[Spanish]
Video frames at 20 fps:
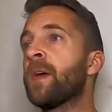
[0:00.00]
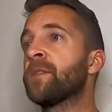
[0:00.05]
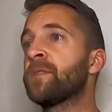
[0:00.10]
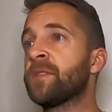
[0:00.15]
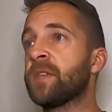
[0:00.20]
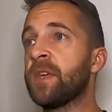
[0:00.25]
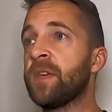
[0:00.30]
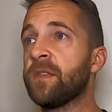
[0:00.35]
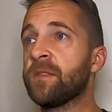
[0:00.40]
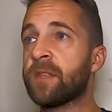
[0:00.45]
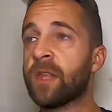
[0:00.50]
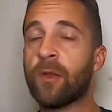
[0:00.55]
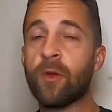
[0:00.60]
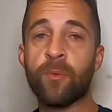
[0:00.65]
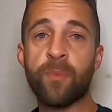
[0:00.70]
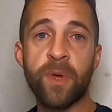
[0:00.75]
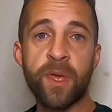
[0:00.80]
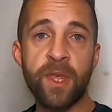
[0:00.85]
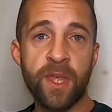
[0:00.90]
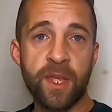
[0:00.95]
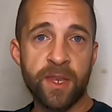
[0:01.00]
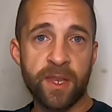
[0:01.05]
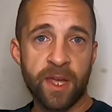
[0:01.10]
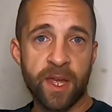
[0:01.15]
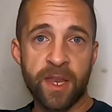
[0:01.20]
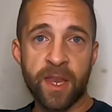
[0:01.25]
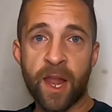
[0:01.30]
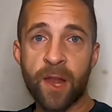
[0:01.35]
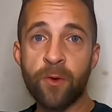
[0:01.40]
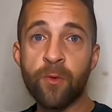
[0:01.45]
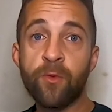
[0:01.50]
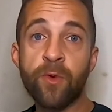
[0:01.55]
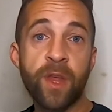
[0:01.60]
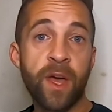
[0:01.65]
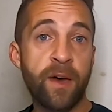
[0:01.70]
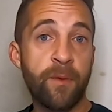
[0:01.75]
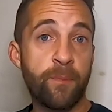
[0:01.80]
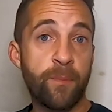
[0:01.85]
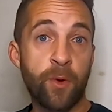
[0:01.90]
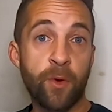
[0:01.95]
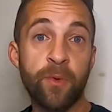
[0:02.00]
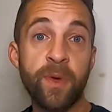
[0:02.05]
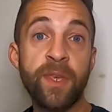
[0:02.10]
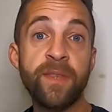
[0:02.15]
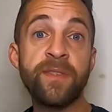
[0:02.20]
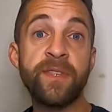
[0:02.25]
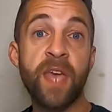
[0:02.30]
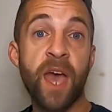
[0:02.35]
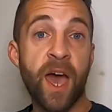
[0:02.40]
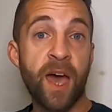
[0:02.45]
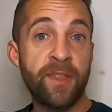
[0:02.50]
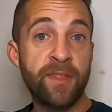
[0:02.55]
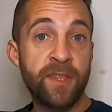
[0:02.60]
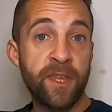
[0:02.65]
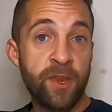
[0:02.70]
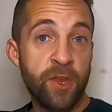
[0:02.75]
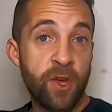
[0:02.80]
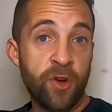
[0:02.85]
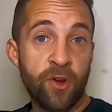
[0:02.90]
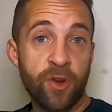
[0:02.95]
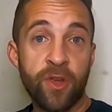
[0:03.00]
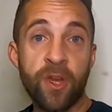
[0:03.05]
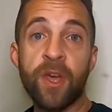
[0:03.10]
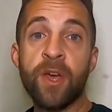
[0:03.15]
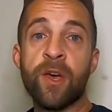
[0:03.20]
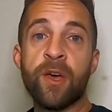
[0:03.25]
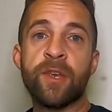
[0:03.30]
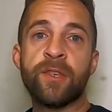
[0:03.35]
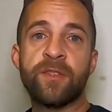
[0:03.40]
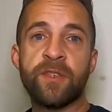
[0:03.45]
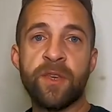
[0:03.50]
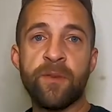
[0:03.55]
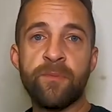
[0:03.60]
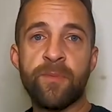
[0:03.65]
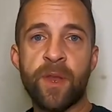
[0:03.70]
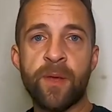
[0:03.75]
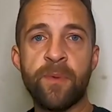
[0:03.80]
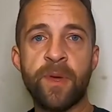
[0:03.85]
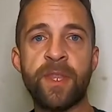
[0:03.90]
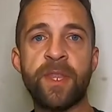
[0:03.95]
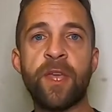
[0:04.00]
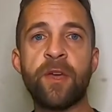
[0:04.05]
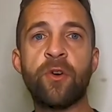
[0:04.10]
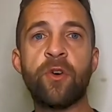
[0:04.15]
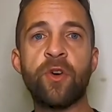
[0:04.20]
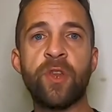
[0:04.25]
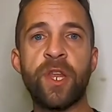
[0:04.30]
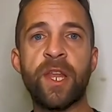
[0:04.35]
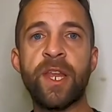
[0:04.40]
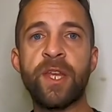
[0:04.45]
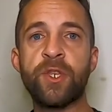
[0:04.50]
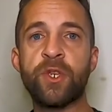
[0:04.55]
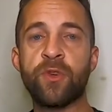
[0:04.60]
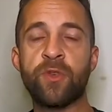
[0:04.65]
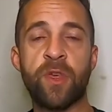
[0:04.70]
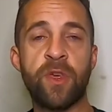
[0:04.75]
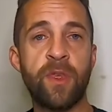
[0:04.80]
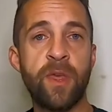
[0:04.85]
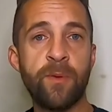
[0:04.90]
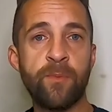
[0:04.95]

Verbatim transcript: Si te lo piden en alguna provincia anterior, simplemente con el hecho de